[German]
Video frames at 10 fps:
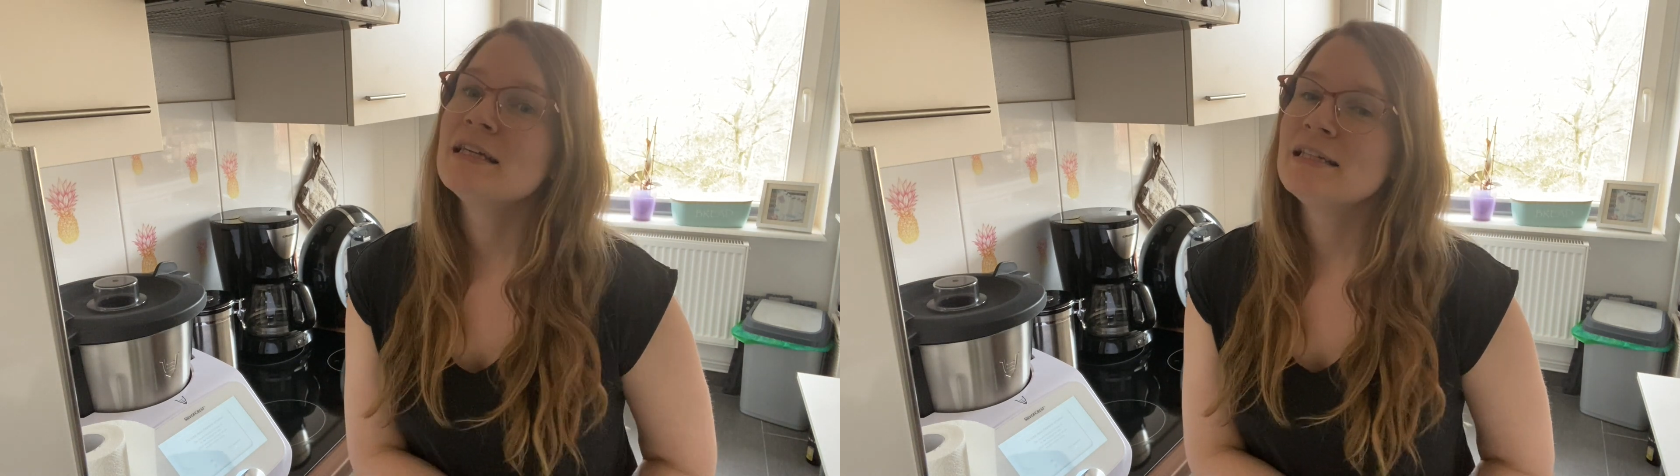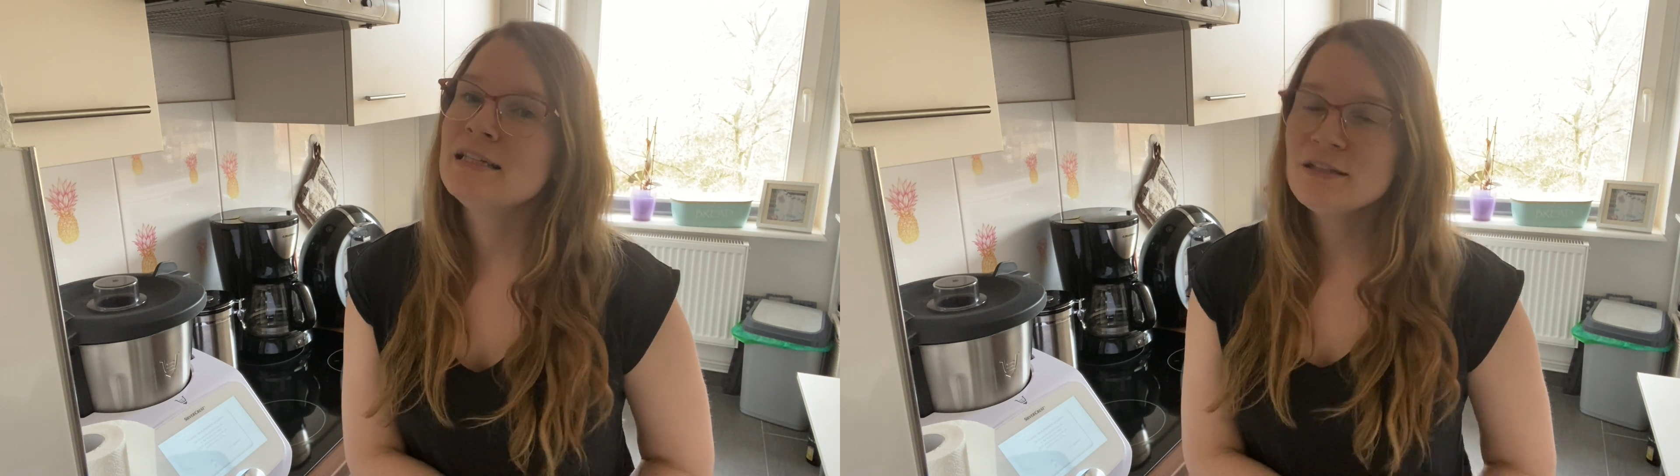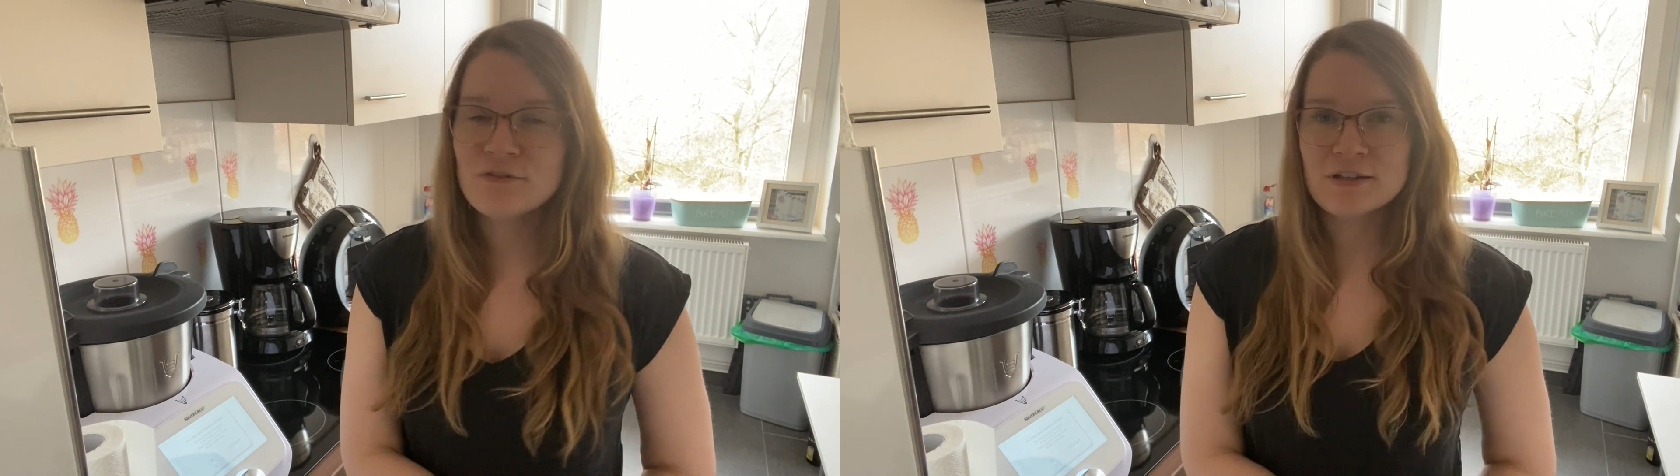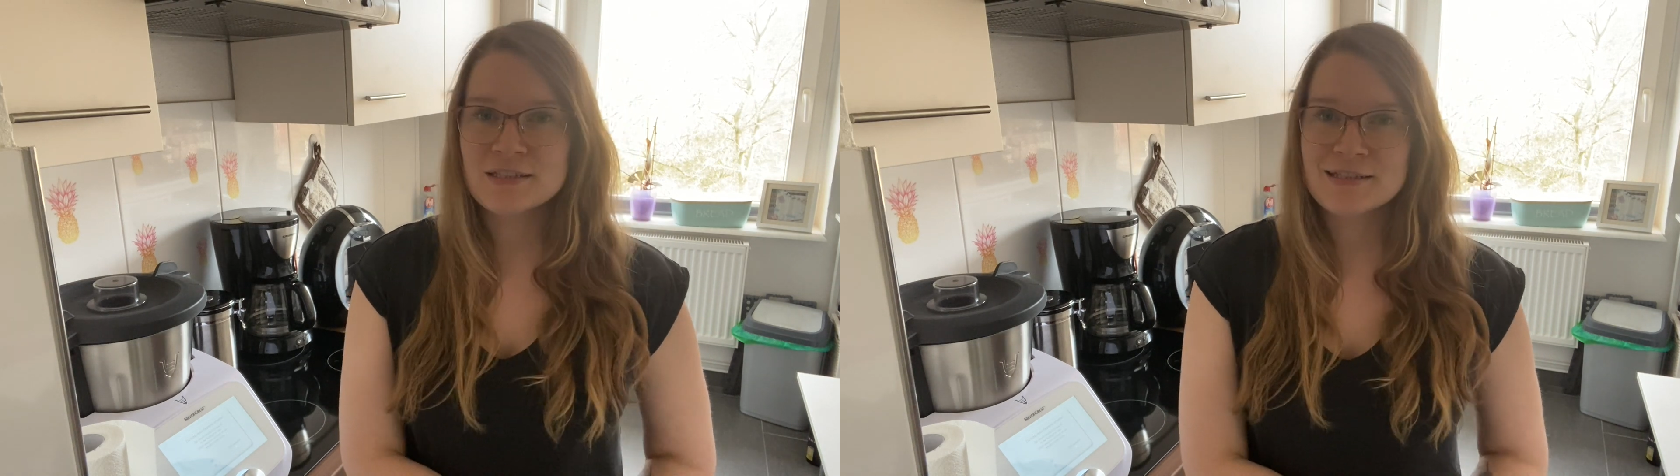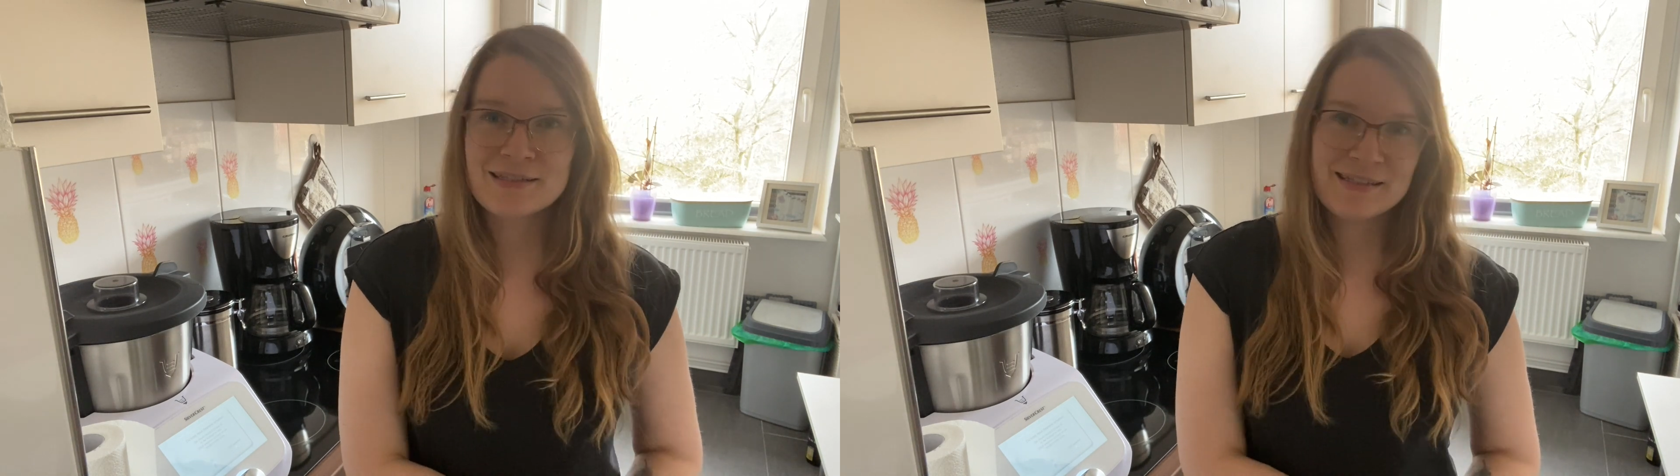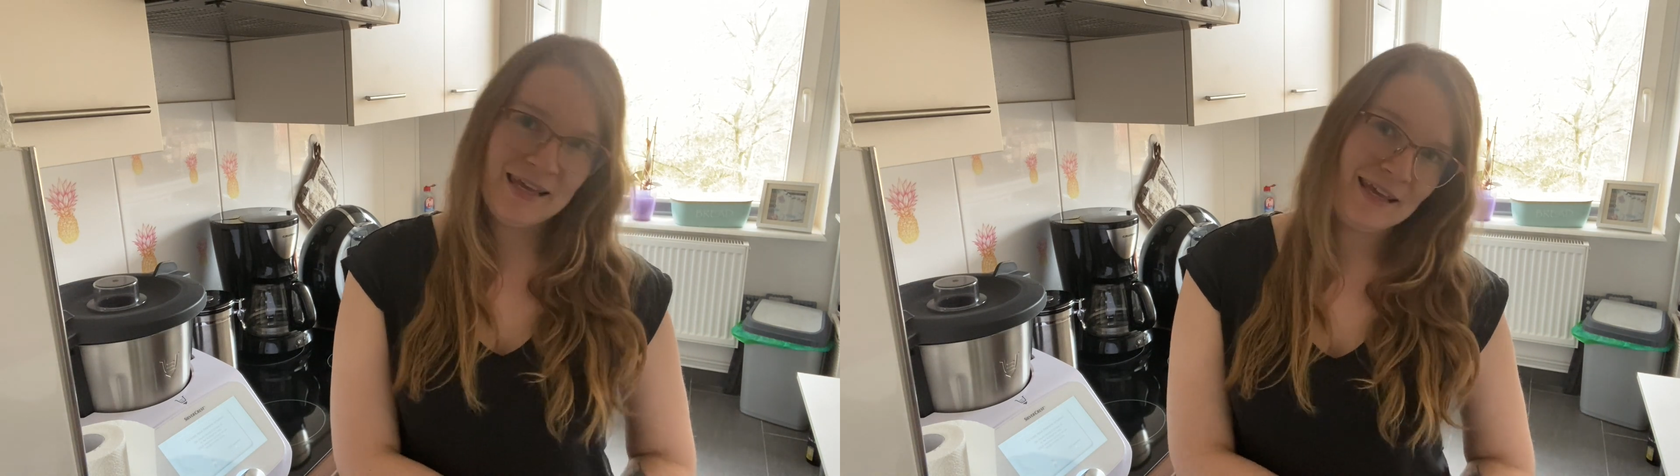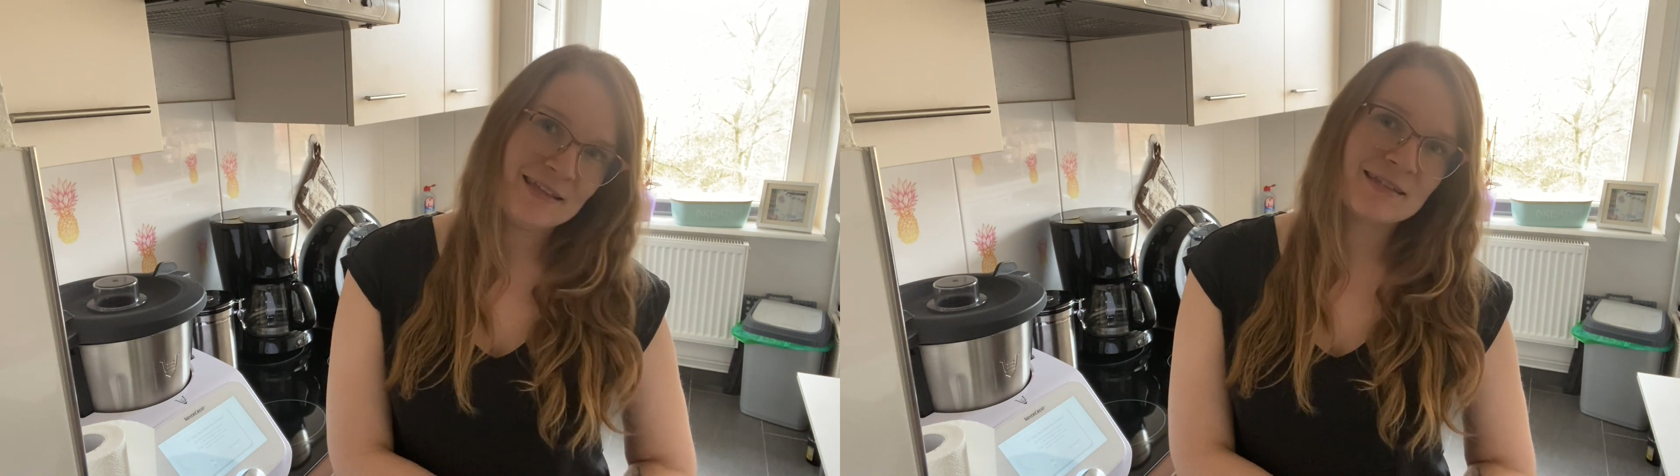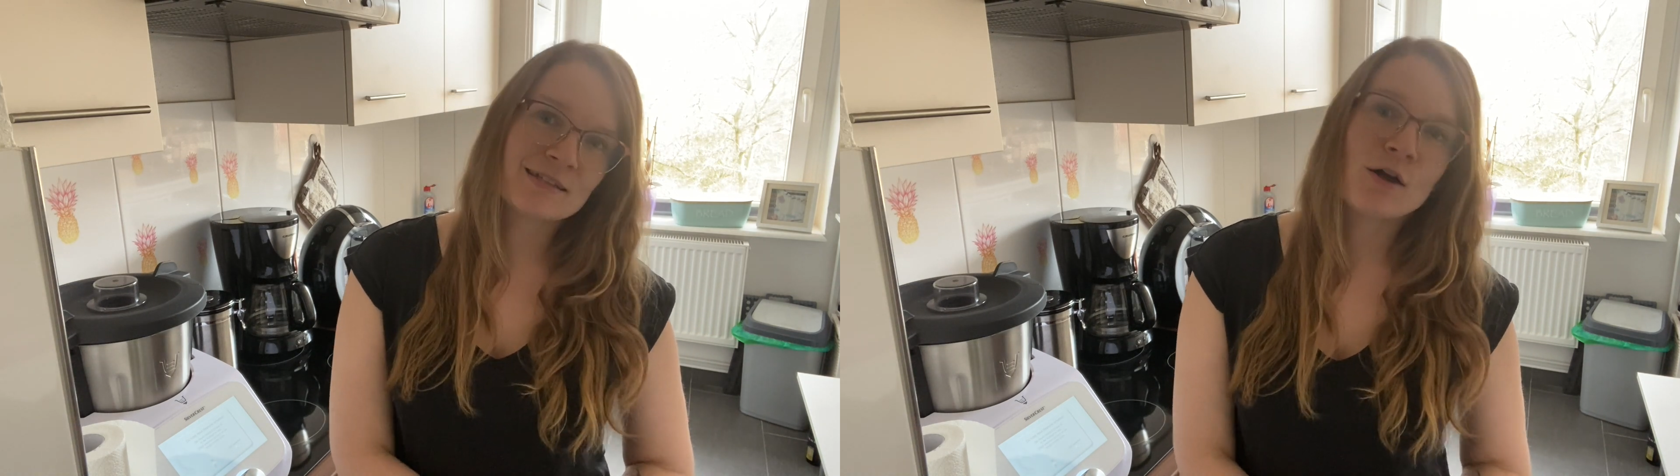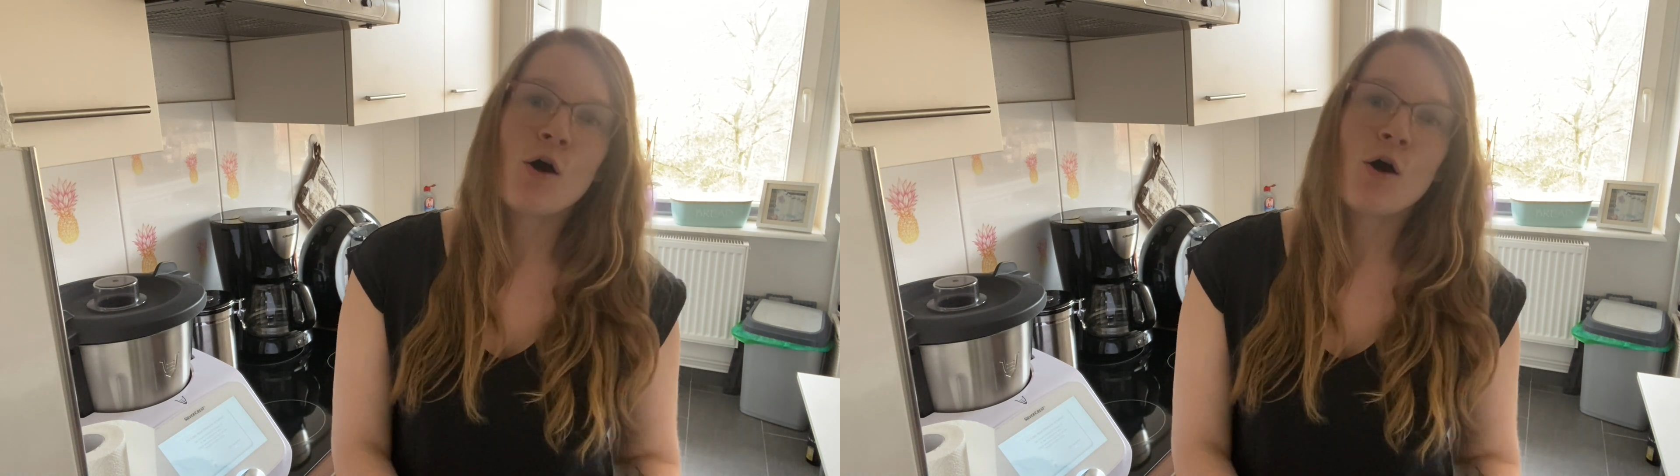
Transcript: Lieferdiensttest.